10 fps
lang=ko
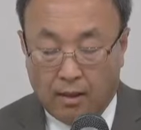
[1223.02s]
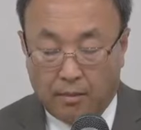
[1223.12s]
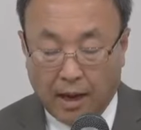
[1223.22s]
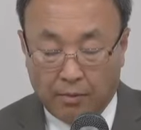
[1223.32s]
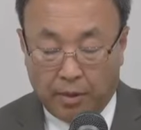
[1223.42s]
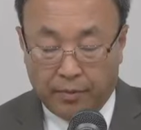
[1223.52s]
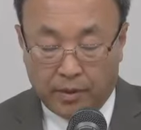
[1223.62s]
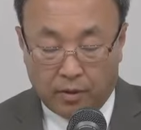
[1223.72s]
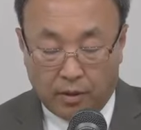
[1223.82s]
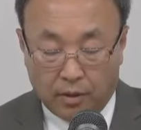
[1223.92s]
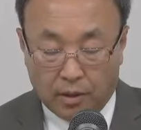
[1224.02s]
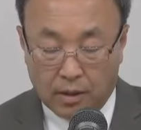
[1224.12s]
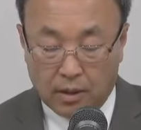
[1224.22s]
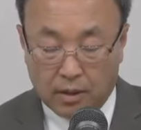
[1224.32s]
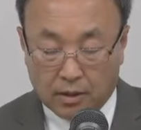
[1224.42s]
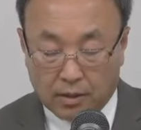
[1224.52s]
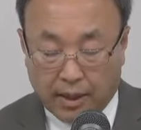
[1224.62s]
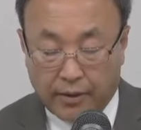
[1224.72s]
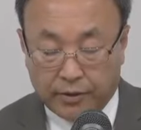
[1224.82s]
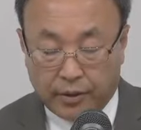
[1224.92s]
방법이고
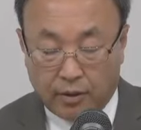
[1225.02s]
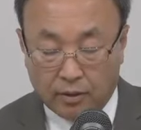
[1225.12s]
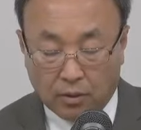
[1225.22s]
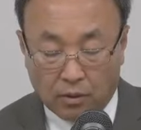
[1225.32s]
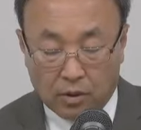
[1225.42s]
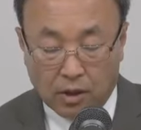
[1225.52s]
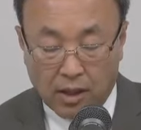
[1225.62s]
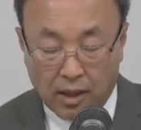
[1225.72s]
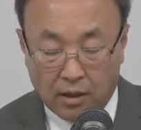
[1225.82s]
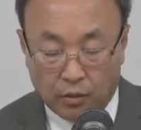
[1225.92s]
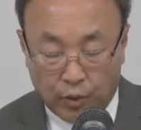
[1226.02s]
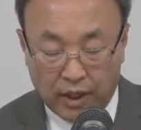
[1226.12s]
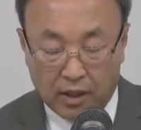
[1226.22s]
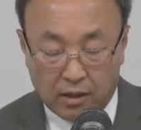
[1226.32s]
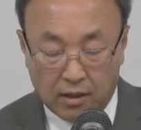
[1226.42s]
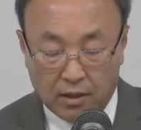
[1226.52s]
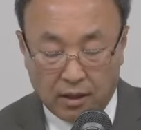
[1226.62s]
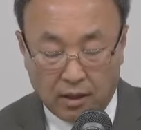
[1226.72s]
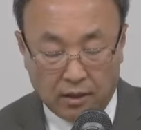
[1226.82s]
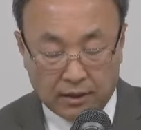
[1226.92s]
개혁성경은 또 그의 위를
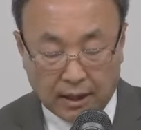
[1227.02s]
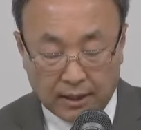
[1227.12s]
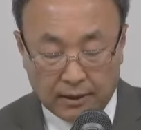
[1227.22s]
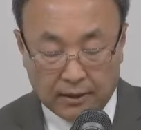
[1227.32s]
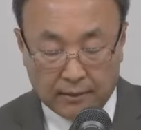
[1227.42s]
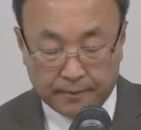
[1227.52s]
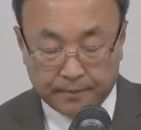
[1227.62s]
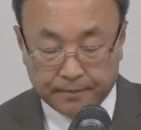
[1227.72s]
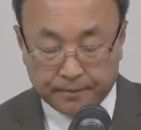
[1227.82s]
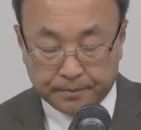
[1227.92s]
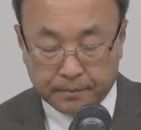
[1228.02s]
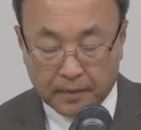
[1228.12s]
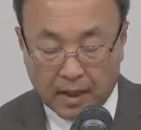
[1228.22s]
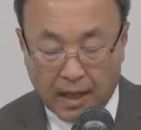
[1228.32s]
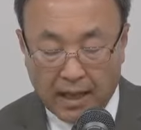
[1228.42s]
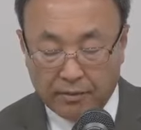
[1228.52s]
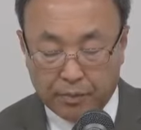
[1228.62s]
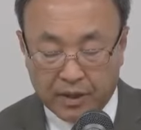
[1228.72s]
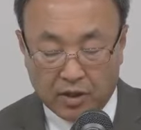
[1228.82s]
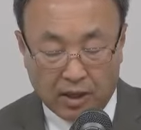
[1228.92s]
이을 자는
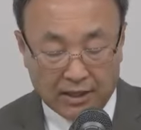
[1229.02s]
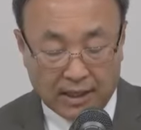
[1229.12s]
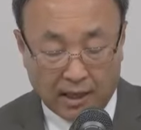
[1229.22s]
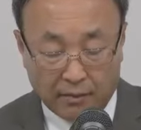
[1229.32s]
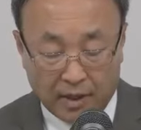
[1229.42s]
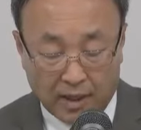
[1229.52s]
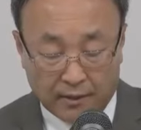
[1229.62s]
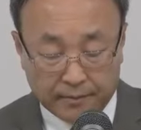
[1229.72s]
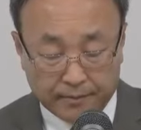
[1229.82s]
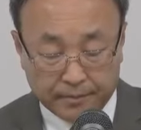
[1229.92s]
한 비천한 사람이라